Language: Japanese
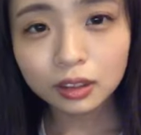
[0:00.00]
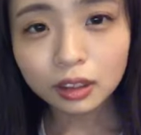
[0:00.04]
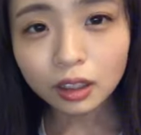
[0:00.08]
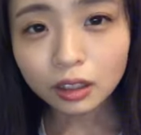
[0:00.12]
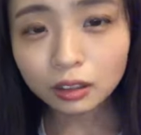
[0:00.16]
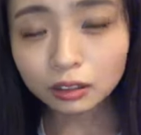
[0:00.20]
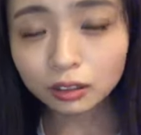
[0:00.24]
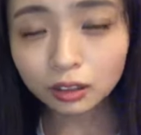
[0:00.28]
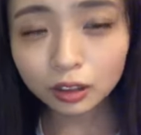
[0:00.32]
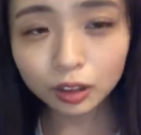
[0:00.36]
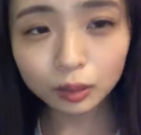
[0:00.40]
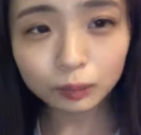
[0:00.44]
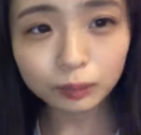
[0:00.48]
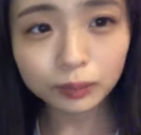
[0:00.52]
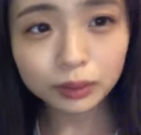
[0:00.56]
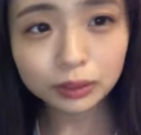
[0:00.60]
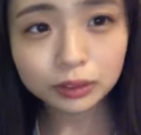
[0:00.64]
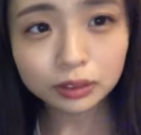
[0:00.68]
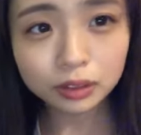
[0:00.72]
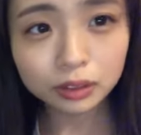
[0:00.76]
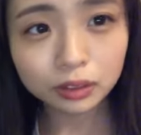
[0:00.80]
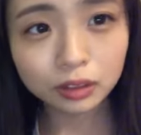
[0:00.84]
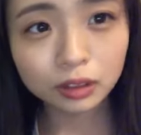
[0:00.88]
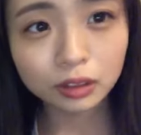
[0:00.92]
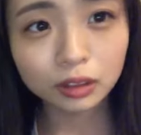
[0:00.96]
あんかけ
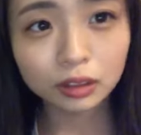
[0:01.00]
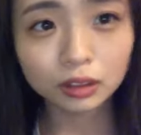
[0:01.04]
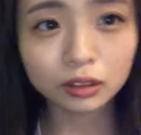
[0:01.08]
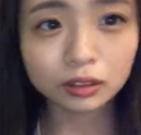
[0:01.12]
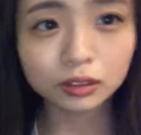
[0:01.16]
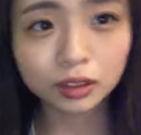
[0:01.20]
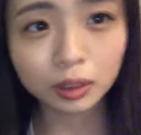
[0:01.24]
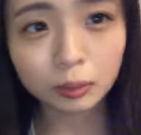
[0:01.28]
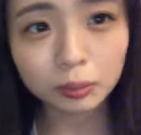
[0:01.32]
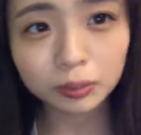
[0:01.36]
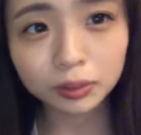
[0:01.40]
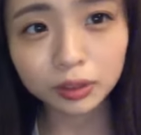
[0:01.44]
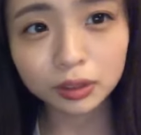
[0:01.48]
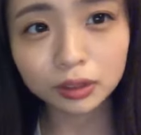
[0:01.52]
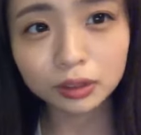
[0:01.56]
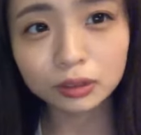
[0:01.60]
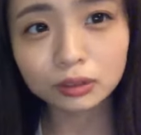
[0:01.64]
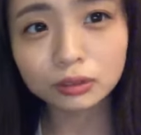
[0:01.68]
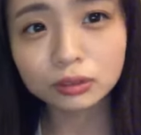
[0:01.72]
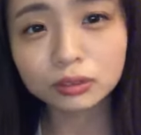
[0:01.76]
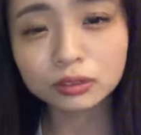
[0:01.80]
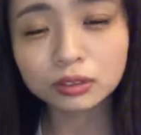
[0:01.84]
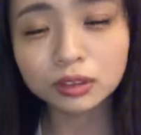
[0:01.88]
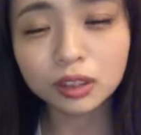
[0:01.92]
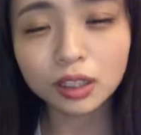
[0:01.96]
パスタなんか食べた
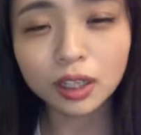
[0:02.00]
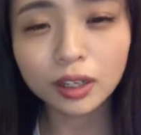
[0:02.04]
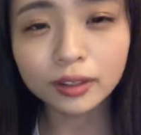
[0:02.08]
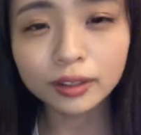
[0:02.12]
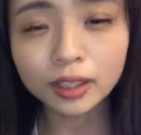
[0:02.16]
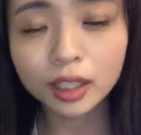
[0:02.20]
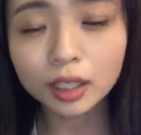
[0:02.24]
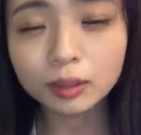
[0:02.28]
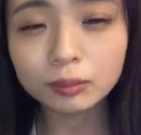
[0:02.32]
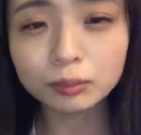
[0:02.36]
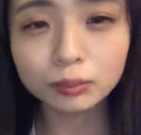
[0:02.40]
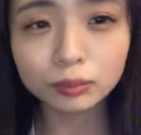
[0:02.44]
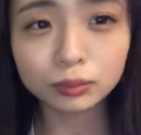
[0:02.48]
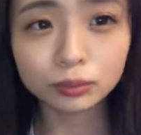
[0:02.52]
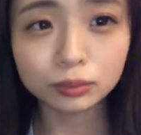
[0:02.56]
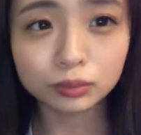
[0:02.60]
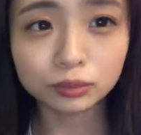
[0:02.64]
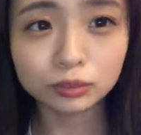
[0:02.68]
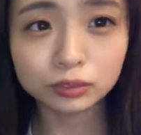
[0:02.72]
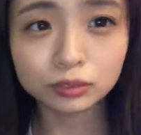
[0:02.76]
記憶がないもん1